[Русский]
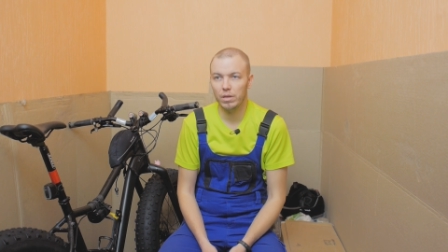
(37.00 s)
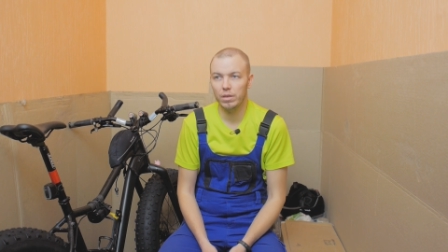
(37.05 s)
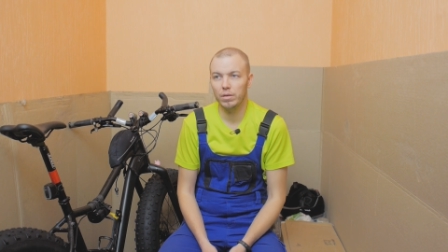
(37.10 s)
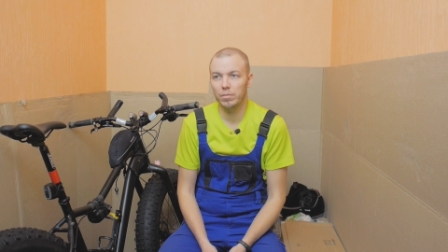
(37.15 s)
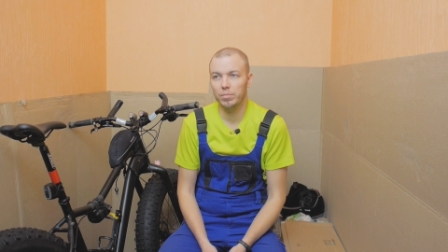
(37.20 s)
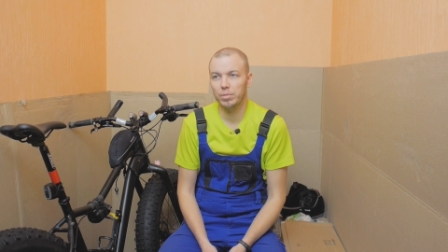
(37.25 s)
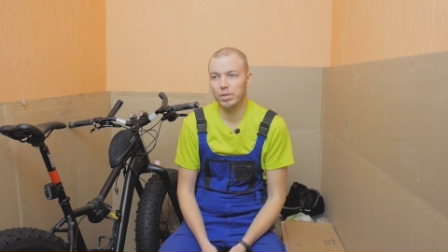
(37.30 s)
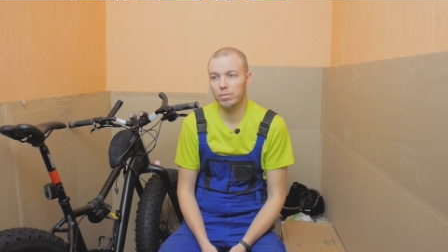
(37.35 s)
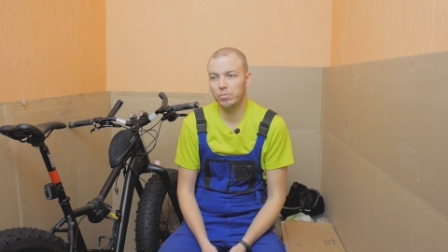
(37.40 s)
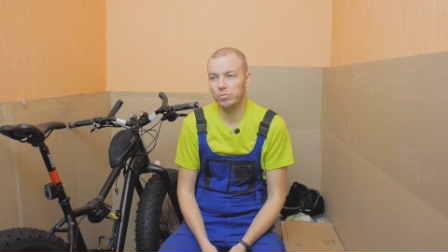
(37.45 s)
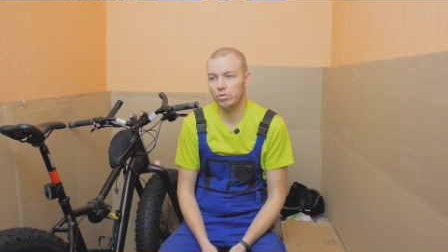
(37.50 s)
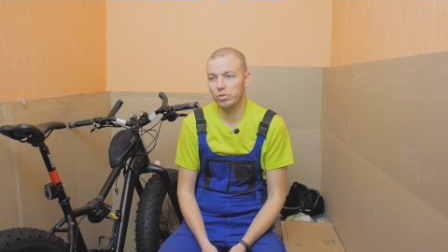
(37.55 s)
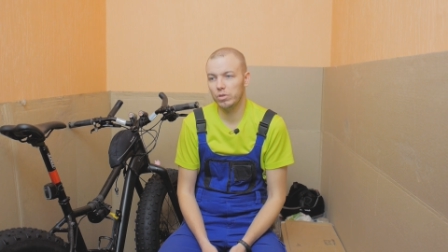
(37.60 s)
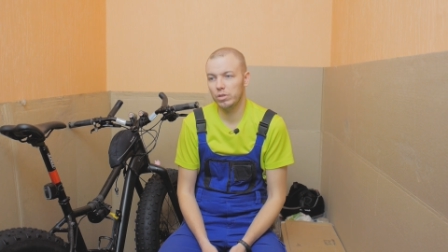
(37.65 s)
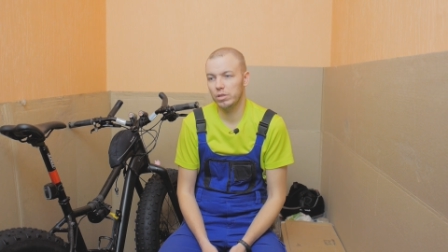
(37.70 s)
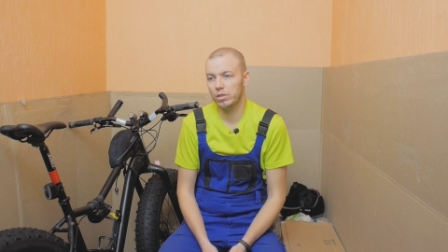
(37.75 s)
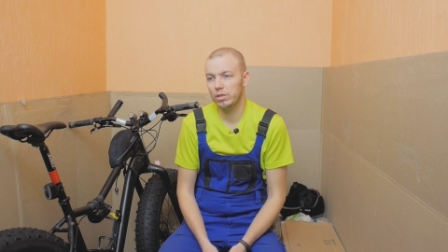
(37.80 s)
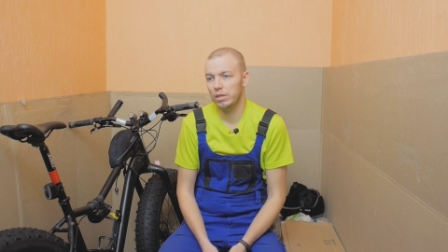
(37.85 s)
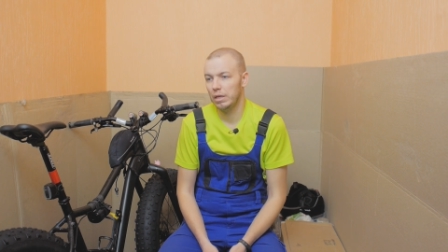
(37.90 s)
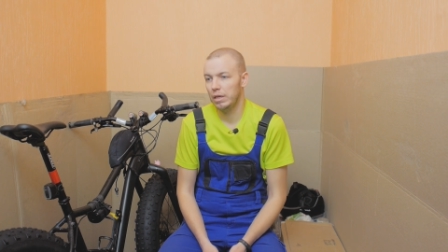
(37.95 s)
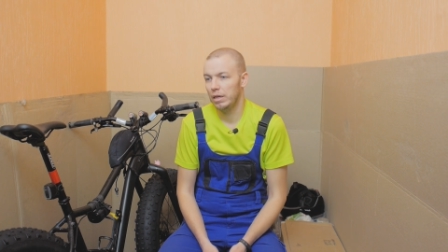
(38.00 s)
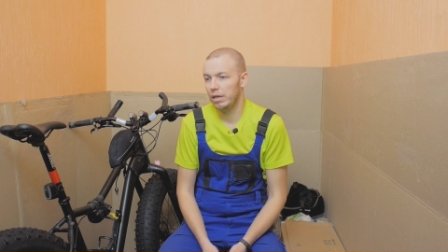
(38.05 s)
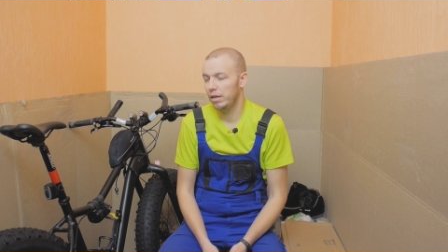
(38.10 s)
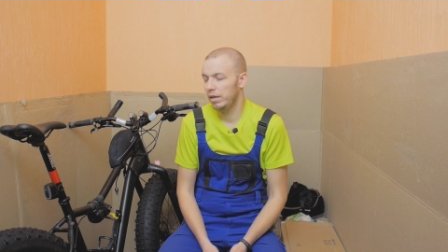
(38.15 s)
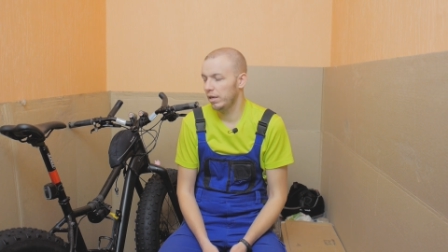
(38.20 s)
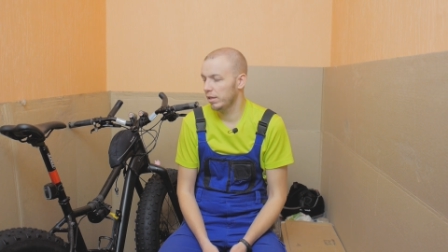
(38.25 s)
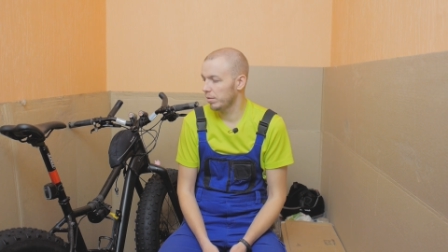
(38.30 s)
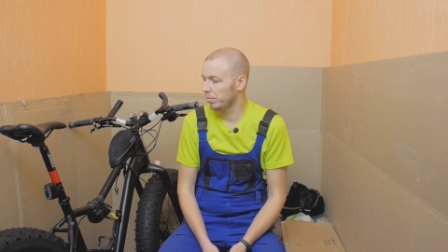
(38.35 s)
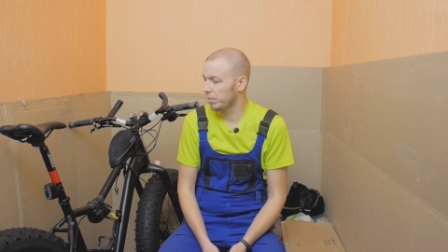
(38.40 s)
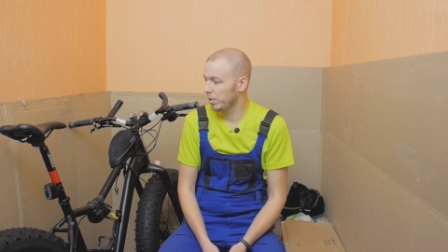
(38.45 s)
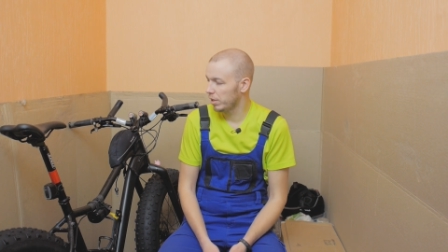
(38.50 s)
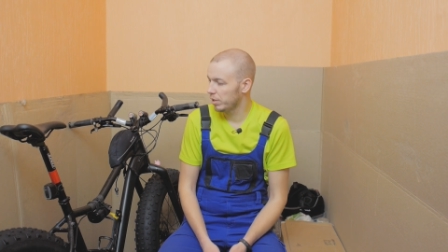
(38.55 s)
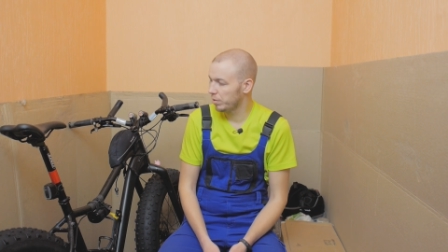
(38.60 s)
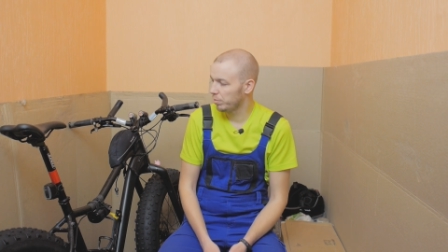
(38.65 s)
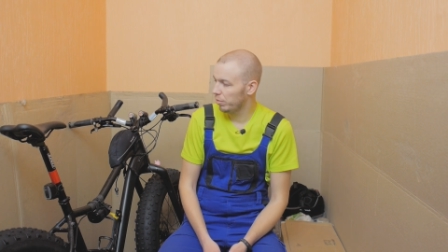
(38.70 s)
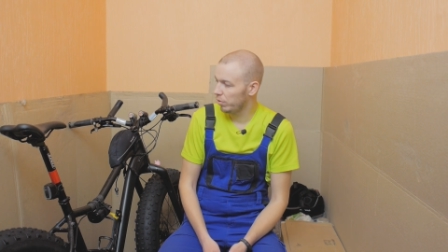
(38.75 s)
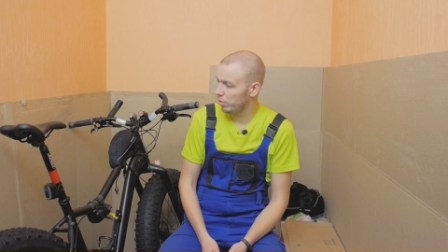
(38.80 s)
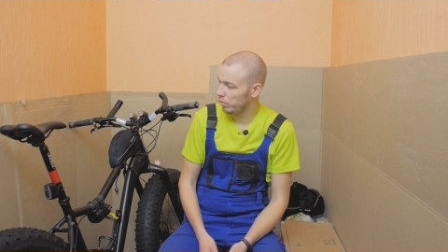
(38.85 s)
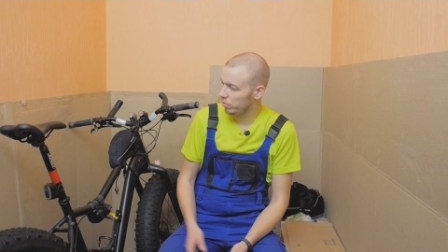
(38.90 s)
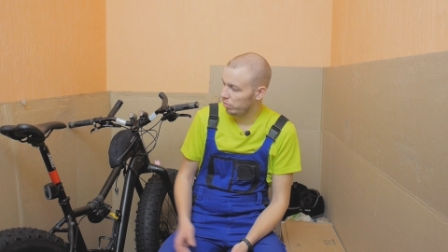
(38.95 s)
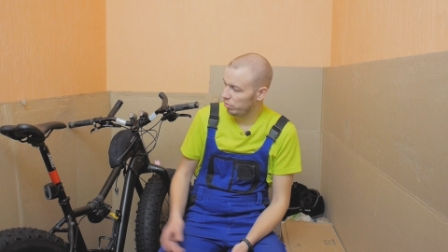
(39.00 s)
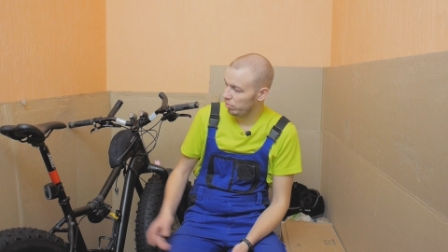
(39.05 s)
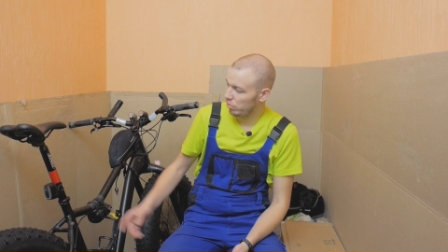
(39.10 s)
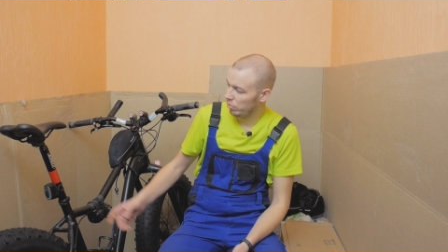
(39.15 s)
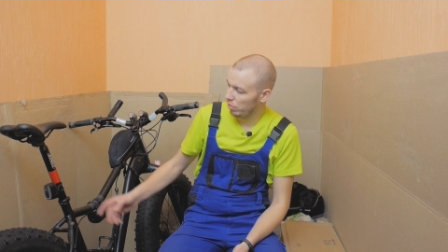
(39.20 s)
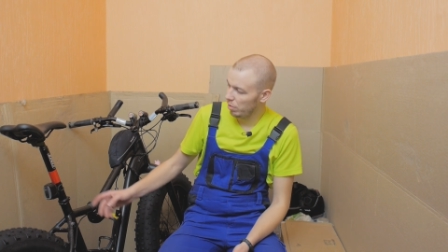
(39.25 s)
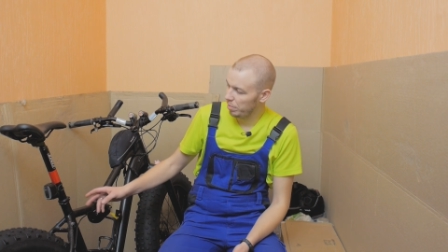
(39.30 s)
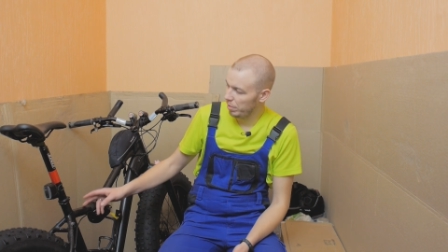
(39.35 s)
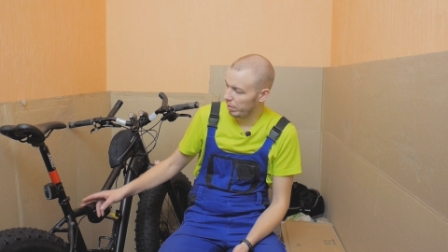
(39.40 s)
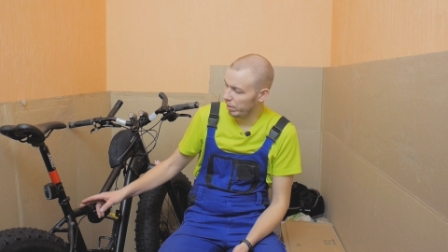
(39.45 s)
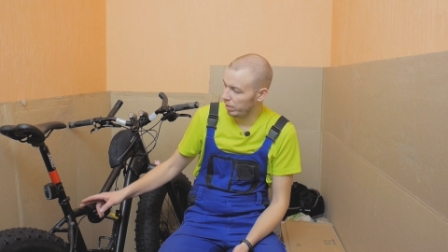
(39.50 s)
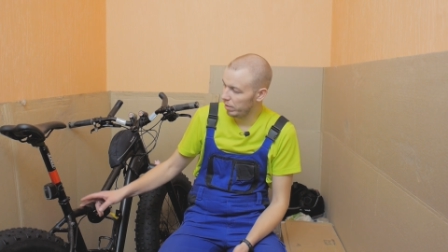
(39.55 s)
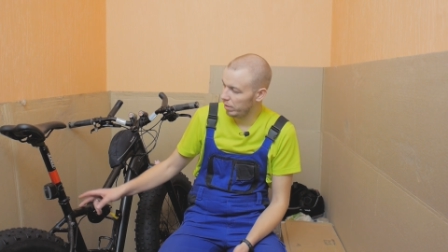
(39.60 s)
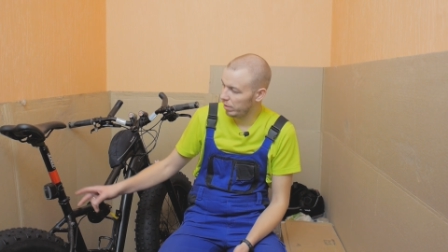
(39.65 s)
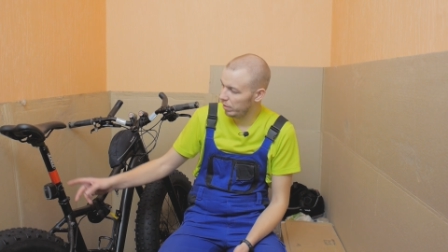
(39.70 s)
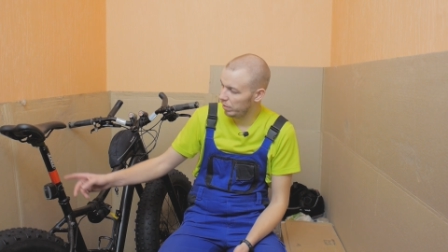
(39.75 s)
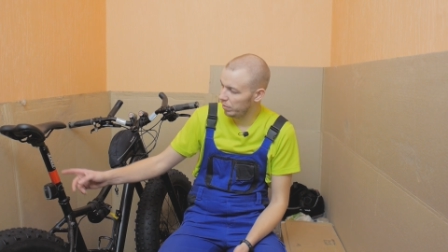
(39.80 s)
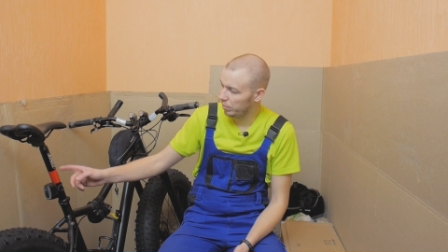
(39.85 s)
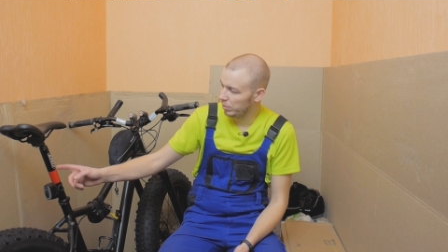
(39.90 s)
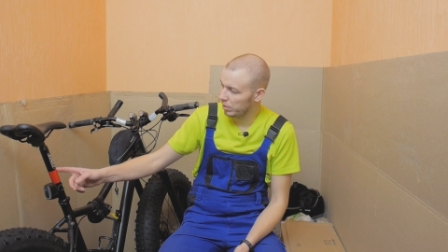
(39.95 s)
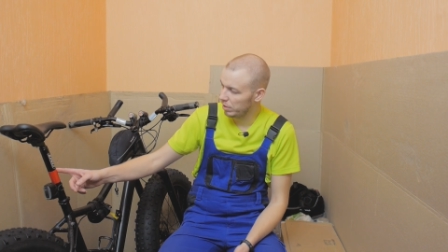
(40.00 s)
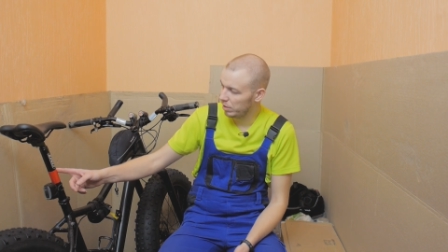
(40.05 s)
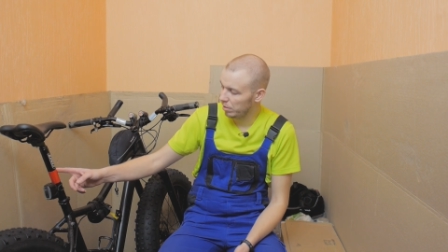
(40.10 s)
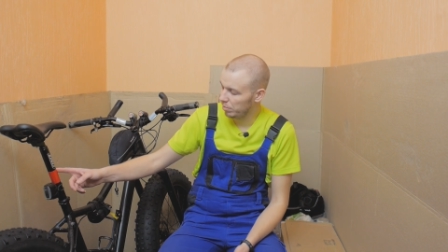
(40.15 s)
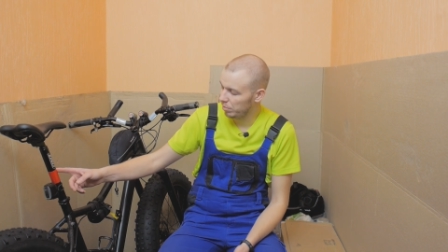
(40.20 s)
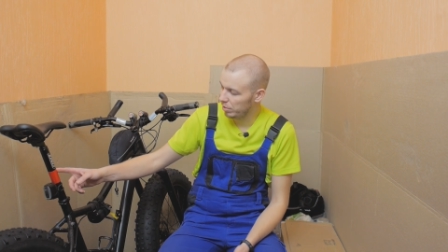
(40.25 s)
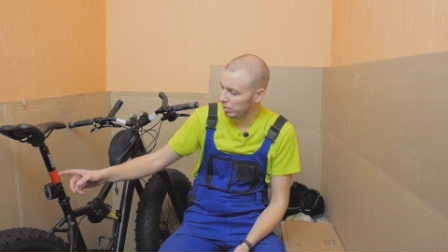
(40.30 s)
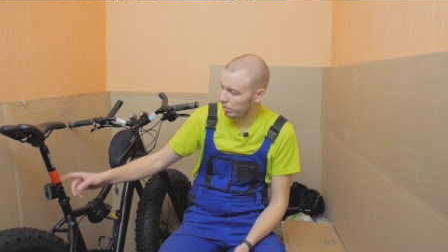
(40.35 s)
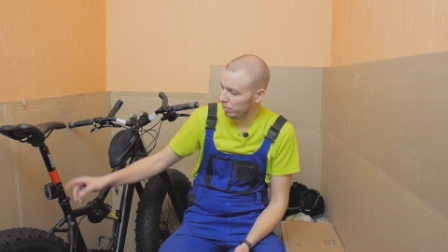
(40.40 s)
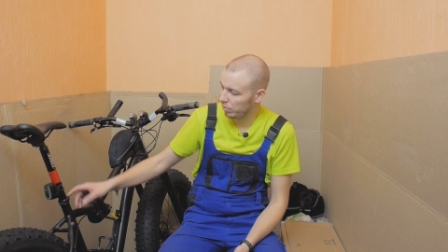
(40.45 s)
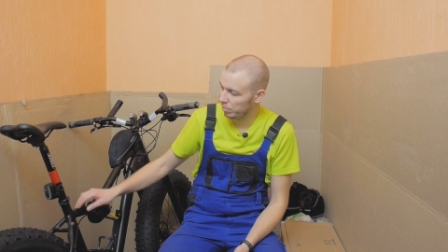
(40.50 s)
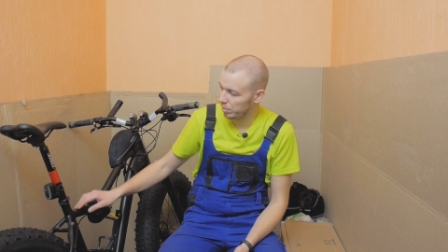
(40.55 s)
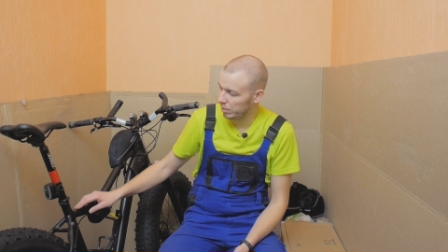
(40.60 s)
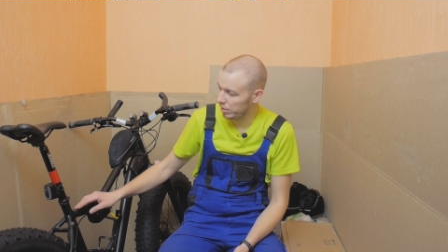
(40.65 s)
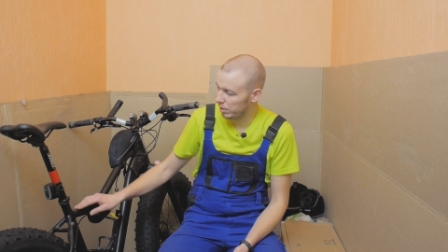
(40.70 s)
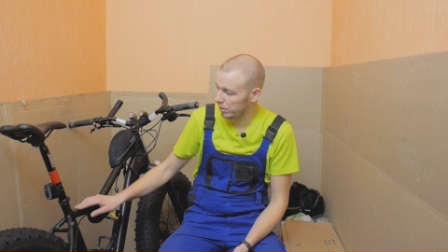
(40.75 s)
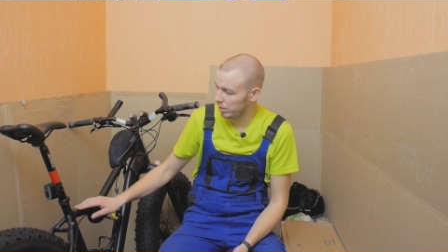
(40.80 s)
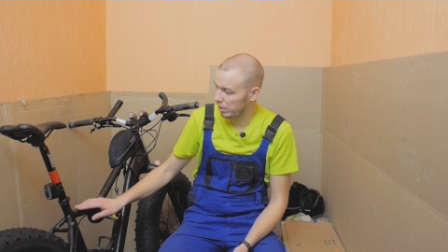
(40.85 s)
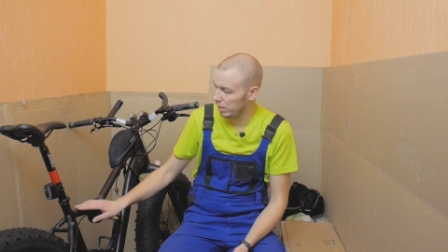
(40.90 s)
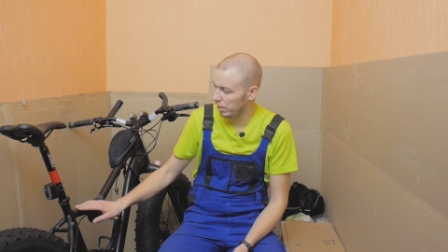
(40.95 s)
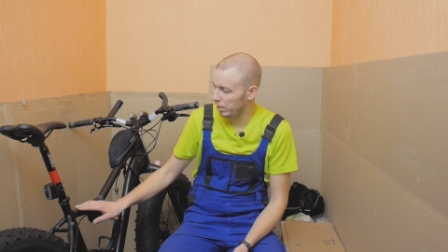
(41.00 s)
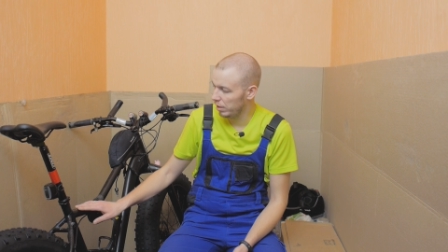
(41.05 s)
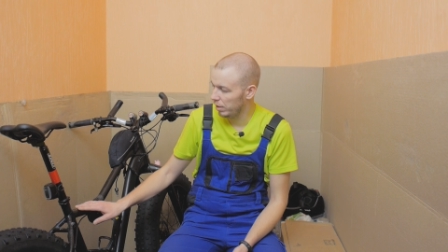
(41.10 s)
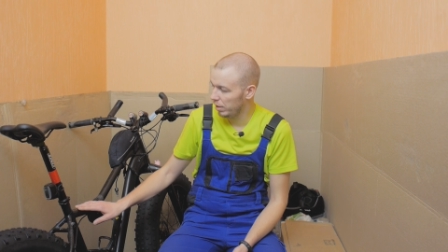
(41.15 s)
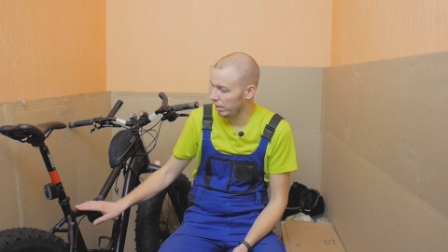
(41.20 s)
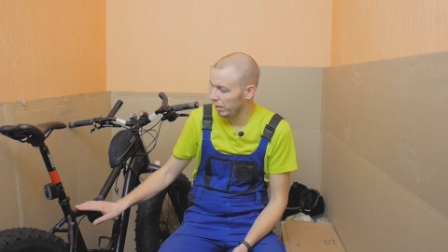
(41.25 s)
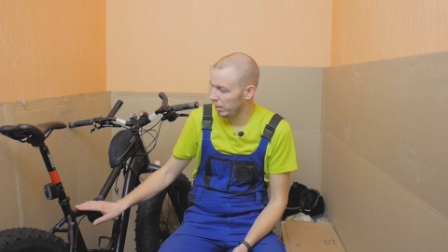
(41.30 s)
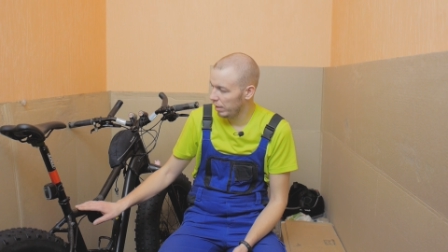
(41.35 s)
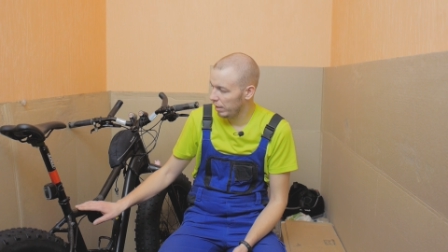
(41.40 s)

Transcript: Э, потому что летом я использую дропер вместо обычного подсидела.